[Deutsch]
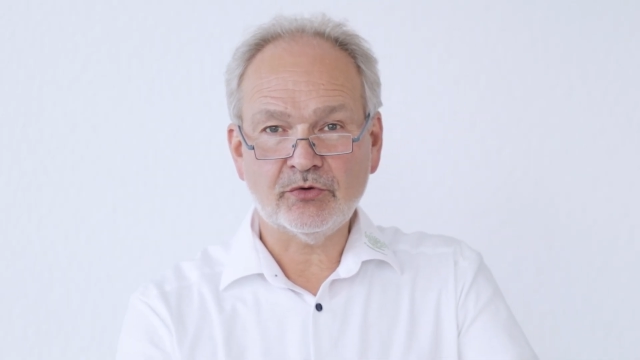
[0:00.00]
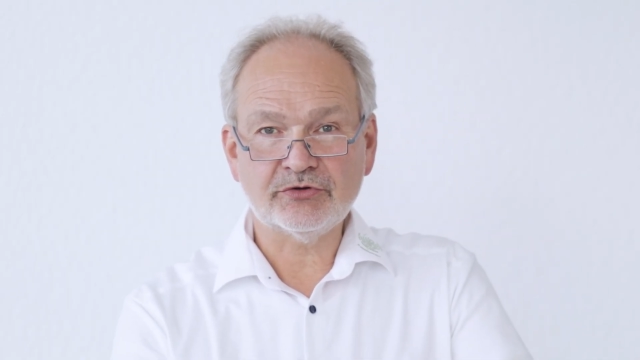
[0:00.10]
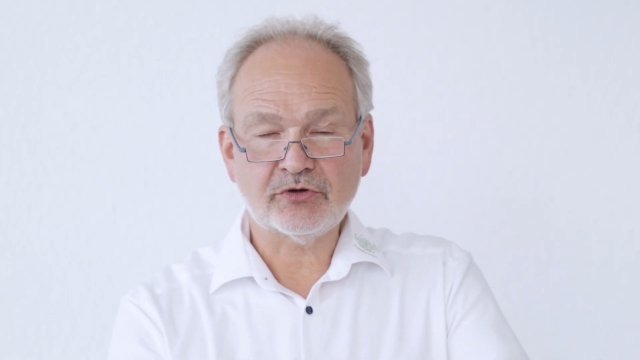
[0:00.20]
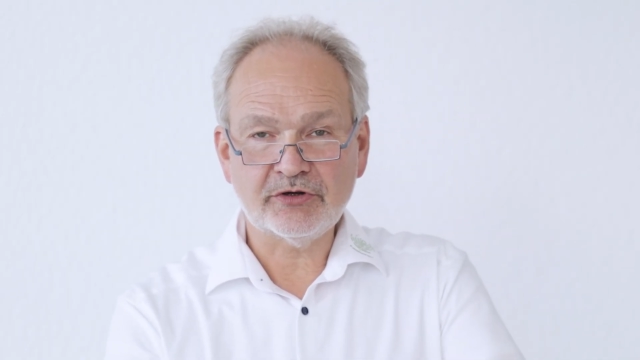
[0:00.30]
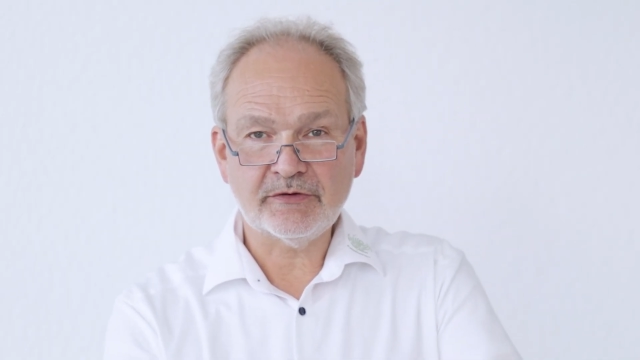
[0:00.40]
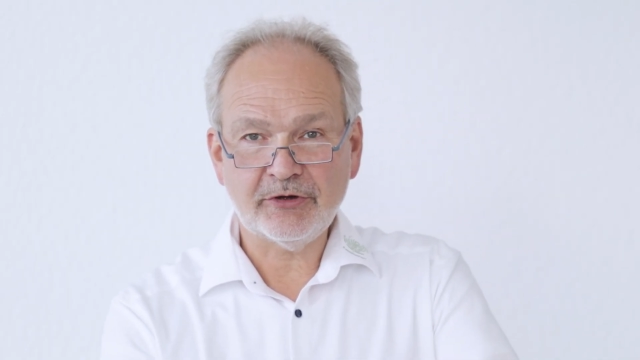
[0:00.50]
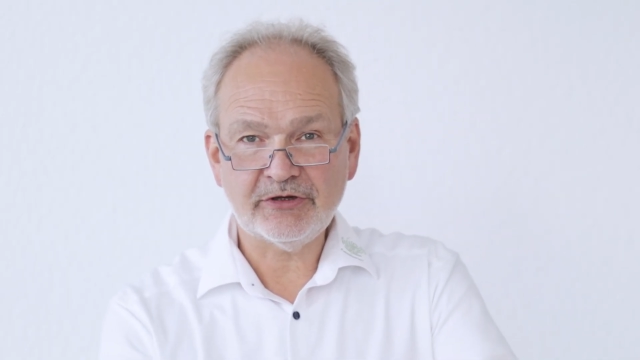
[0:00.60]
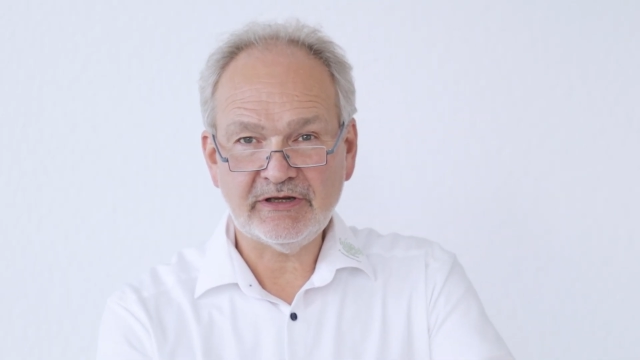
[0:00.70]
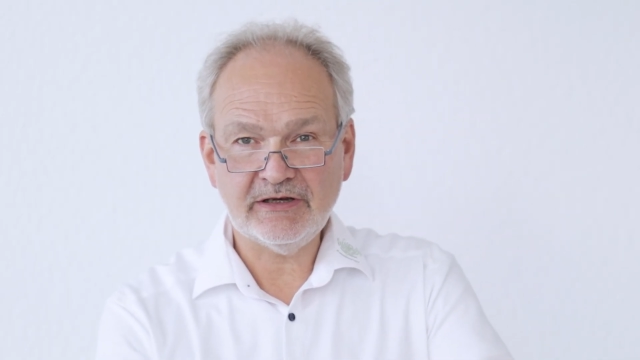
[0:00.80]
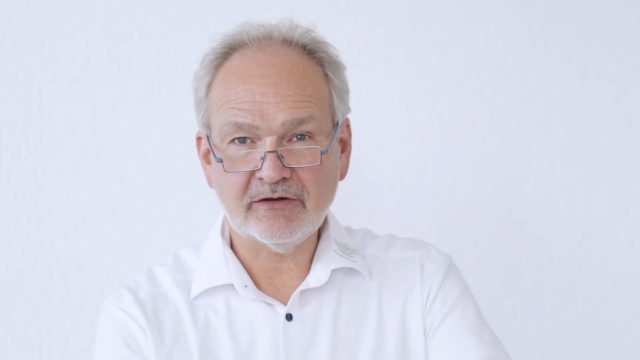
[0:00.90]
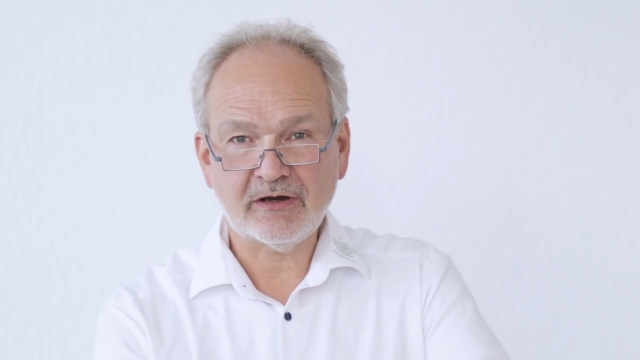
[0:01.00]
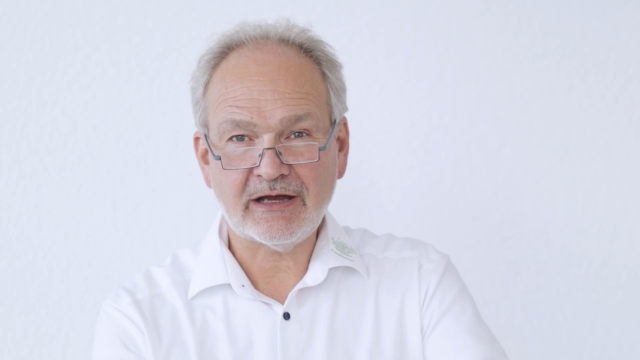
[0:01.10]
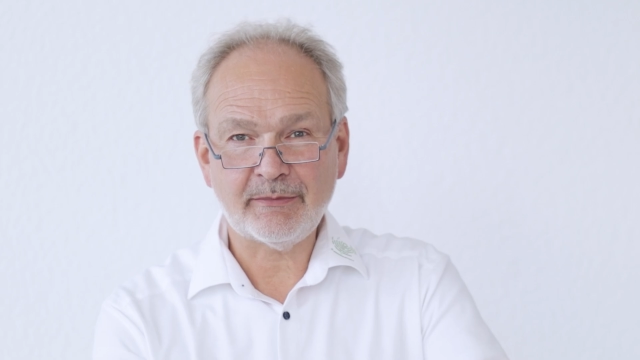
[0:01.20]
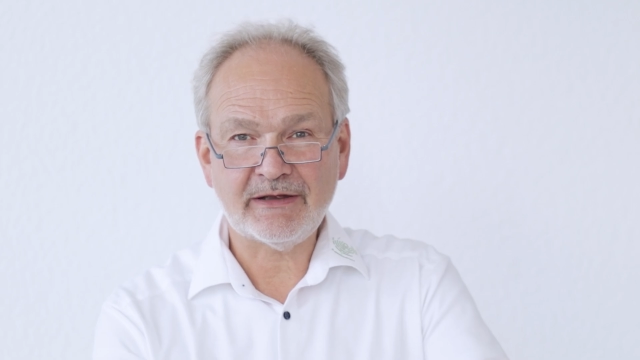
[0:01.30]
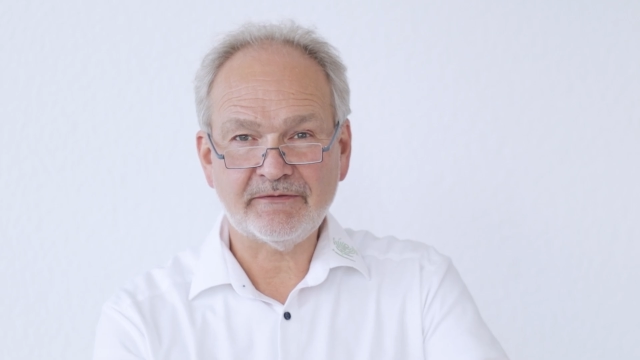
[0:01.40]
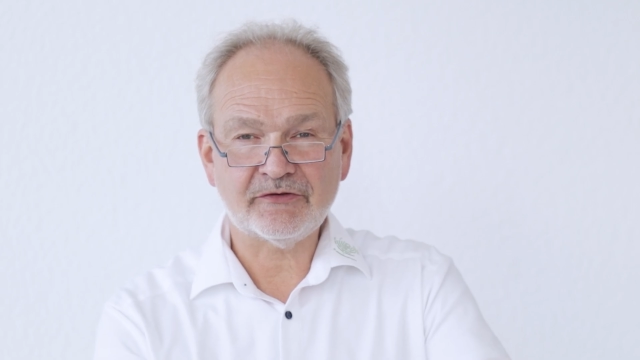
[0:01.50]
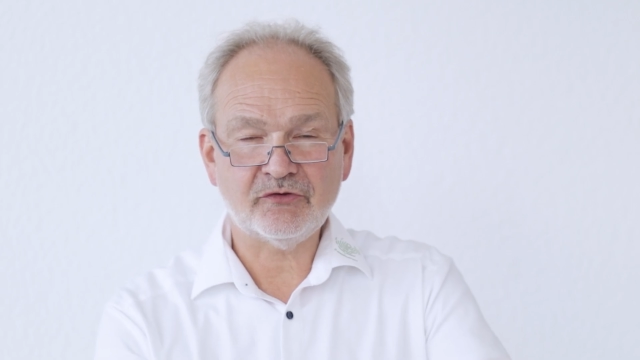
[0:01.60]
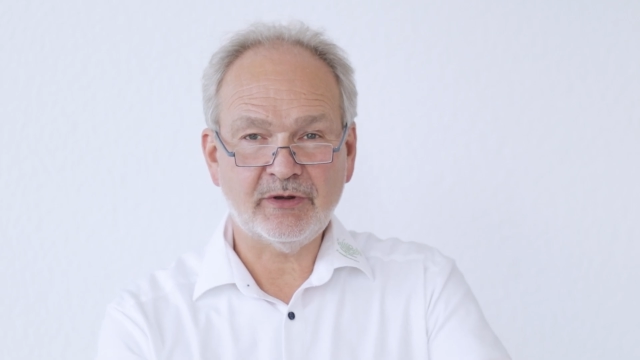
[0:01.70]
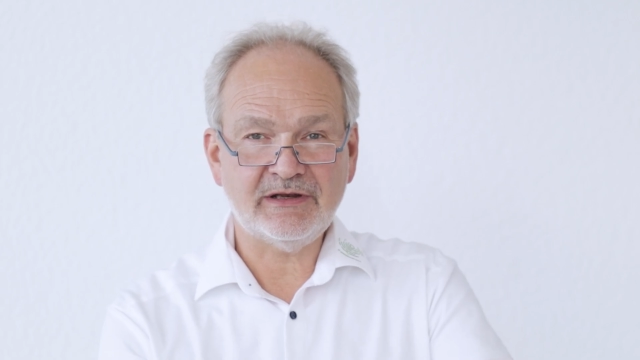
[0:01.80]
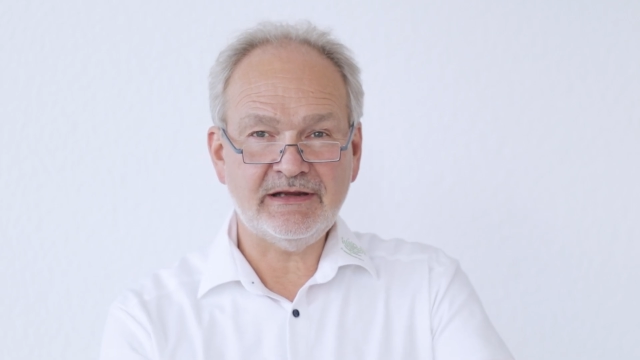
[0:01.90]
und heute möchte ich Ihnen noch einmal etwas
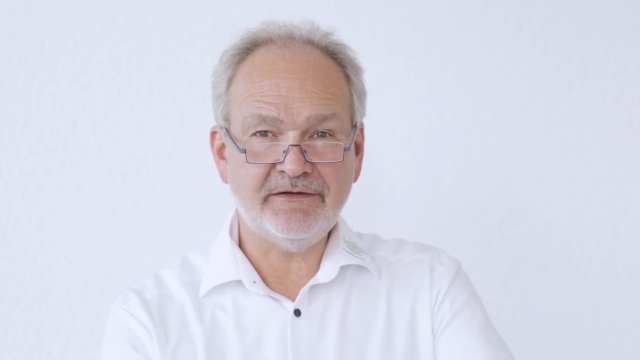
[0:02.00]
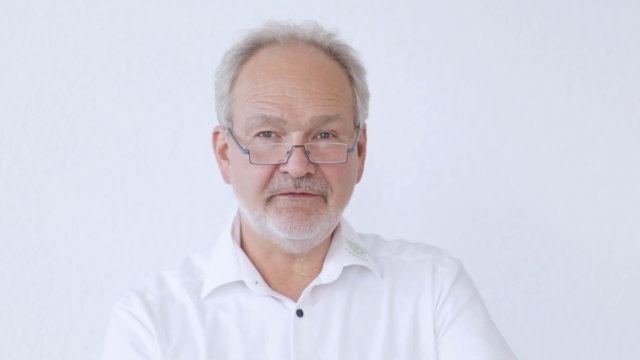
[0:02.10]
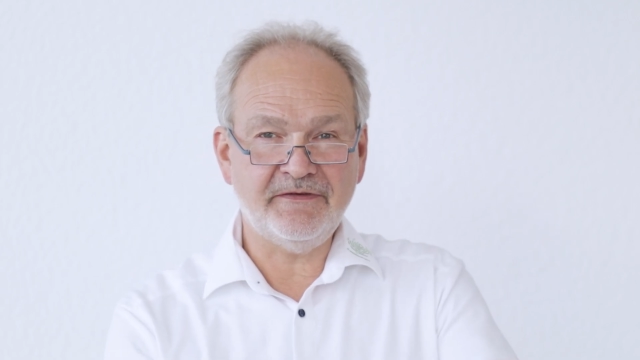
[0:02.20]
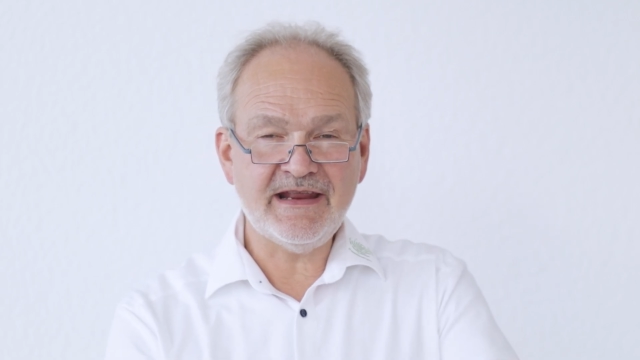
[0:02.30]
über die